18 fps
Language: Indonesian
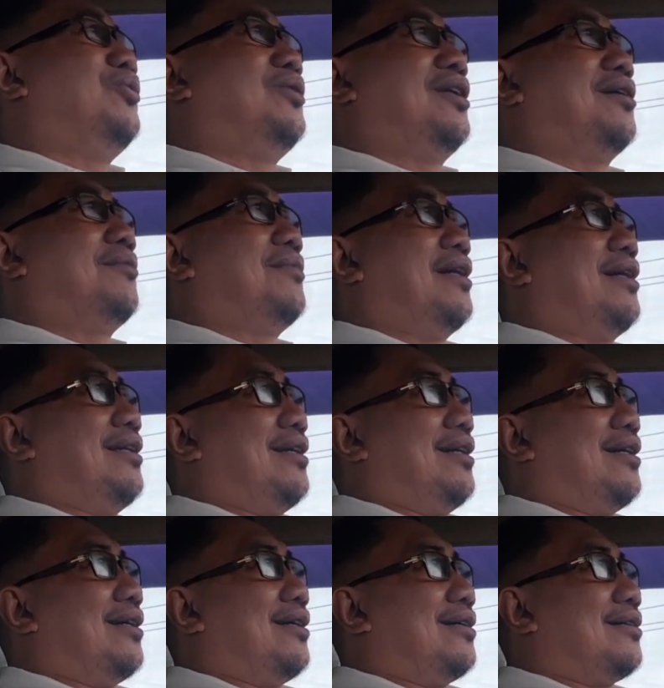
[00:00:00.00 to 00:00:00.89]
dunia
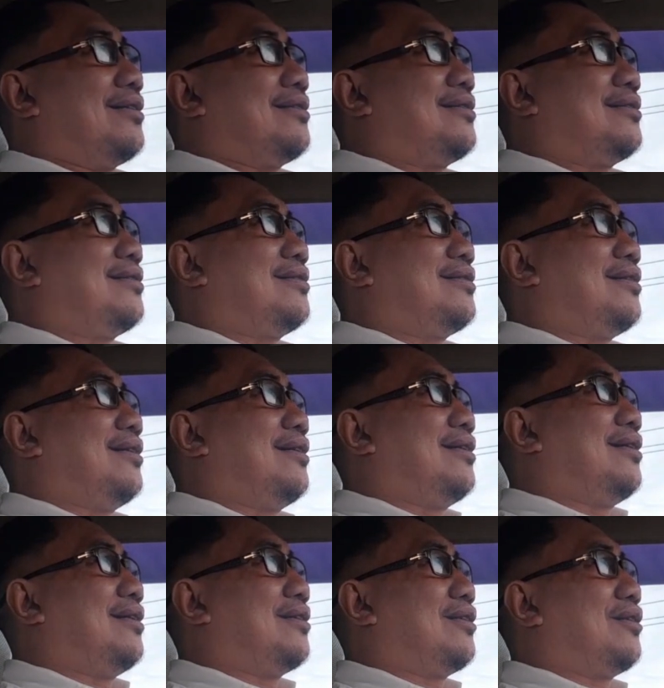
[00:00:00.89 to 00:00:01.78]
maya
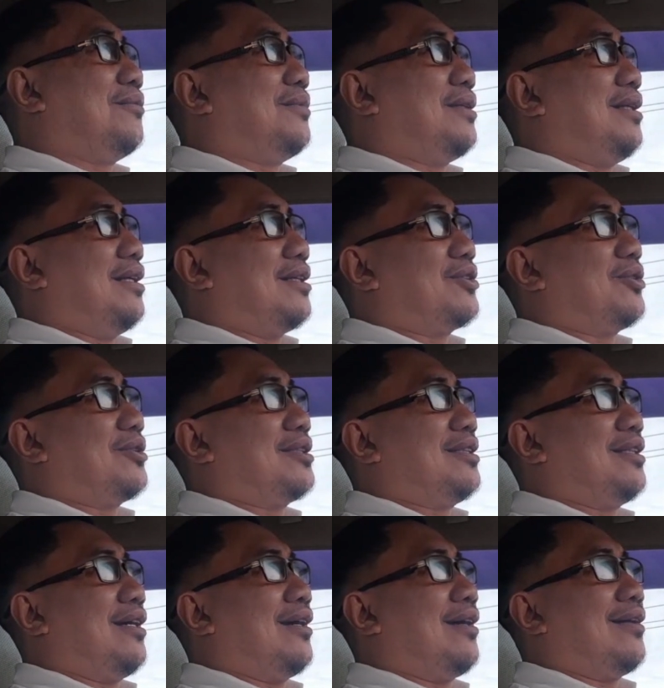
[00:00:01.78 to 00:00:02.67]
atau media
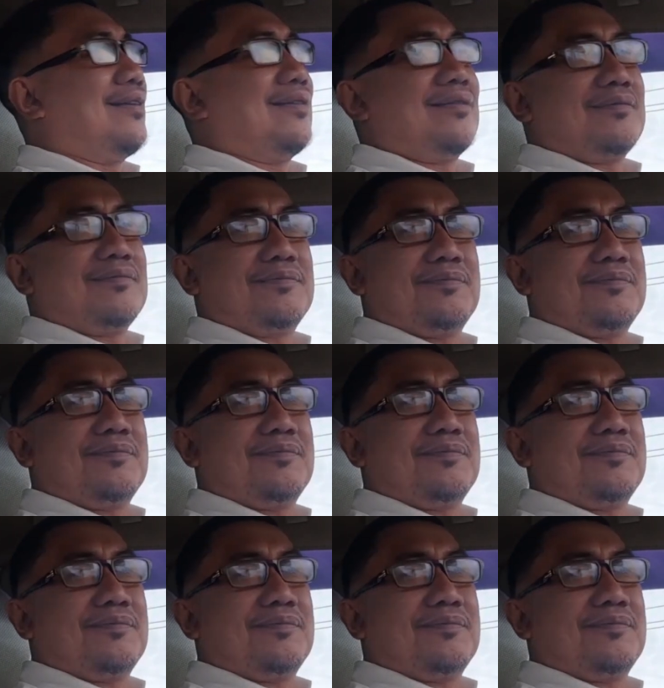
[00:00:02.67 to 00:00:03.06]
sosial